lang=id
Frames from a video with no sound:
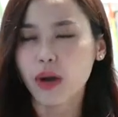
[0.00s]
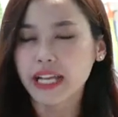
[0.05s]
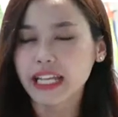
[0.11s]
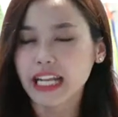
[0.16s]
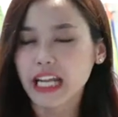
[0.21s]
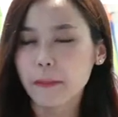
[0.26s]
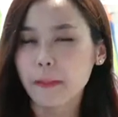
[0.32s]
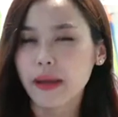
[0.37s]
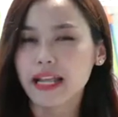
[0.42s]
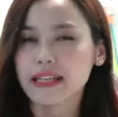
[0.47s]

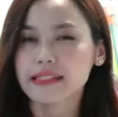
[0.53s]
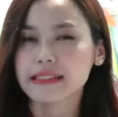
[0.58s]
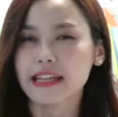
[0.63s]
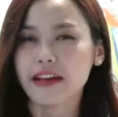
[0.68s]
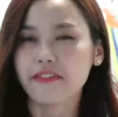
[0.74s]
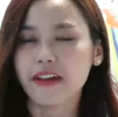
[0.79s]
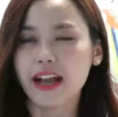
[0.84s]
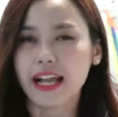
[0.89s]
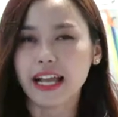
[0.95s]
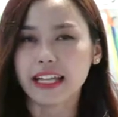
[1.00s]
Wakil Kepala
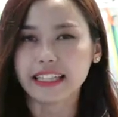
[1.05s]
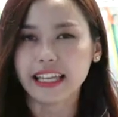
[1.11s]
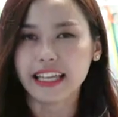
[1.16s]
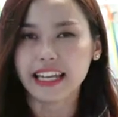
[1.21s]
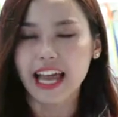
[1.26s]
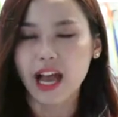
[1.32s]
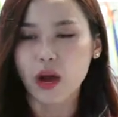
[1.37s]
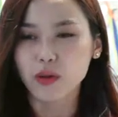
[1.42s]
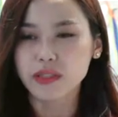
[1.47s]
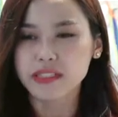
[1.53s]
Staf Angkatan
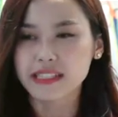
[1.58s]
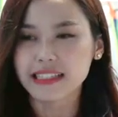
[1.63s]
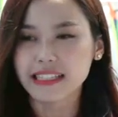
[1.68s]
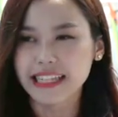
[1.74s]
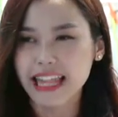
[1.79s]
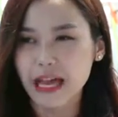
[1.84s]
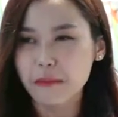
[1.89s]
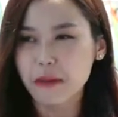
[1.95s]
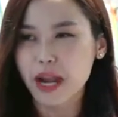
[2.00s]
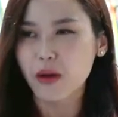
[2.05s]
Laut
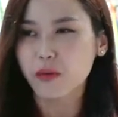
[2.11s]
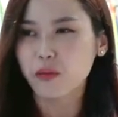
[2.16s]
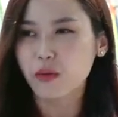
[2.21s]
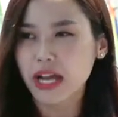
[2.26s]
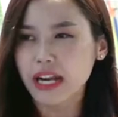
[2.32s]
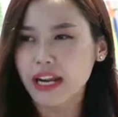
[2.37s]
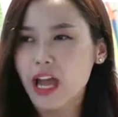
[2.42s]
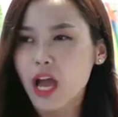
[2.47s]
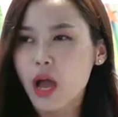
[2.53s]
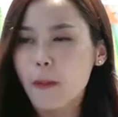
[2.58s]
setelah
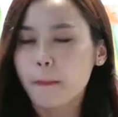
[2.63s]
melakukan